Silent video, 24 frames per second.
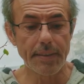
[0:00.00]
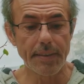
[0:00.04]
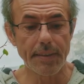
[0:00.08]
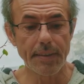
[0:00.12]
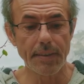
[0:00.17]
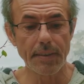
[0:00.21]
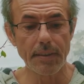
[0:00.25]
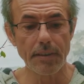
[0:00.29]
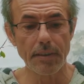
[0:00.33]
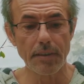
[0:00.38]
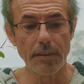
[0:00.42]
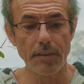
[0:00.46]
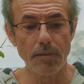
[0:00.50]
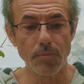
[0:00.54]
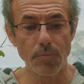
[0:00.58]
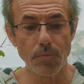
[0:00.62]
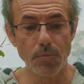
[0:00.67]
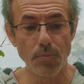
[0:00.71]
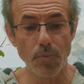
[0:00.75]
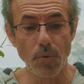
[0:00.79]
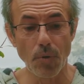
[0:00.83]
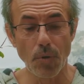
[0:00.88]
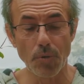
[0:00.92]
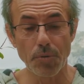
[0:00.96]
si
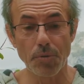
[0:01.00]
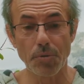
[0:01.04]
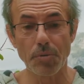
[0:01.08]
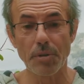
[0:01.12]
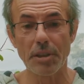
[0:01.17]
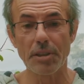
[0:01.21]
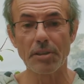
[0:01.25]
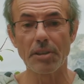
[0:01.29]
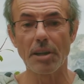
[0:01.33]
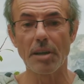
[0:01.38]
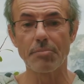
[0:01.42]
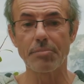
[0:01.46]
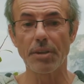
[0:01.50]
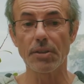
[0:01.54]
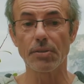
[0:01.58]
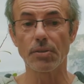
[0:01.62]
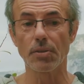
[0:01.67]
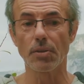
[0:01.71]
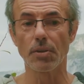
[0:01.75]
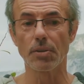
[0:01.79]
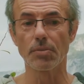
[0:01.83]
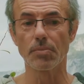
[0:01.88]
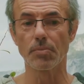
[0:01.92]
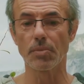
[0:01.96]
vous vous reculez de la
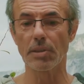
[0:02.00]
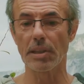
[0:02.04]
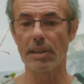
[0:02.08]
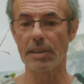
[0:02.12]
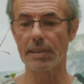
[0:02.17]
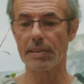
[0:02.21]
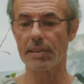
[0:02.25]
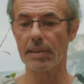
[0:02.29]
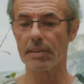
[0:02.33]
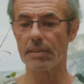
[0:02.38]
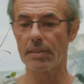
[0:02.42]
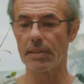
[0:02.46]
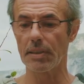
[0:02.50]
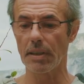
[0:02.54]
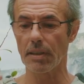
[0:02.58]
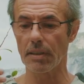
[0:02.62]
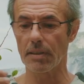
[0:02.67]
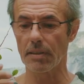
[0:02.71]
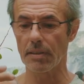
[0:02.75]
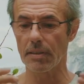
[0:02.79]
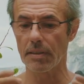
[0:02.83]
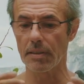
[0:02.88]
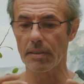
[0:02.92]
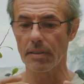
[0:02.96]
personne, vous allez
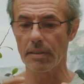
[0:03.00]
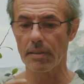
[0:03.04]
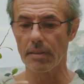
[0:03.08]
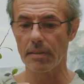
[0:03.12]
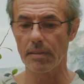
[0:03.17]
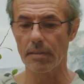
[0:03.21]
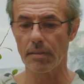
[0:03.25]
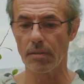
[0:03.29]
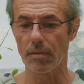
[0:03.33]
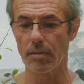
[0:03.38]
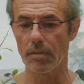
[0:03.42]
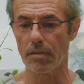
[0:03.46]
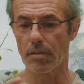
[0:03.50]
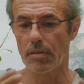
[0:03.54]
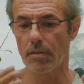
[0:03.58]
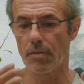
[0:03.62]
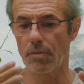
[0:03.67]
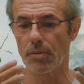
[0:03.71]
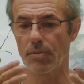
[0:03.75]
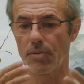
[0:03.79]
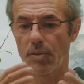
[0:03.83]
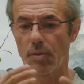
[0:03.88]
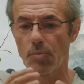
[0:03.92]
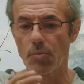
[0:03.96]
sentir que euh,
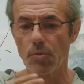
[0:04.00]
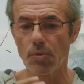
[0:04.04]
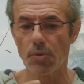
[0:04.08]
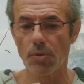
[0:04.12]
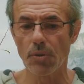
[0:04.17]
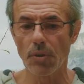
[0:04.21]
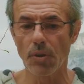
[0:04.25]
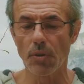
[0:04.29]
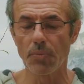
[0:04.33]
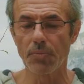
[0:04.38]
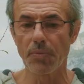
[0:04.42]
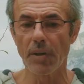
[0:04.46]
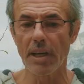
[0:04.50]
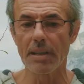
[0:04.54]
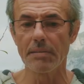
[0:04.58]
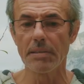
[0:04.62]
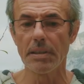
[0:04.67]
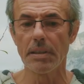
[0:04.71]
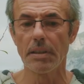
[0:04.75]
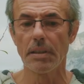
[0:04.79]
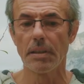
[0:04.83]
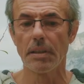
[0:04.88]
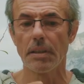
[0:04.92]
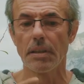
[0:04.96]
le thymus se
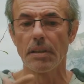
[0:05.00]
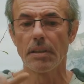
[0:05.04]
referme.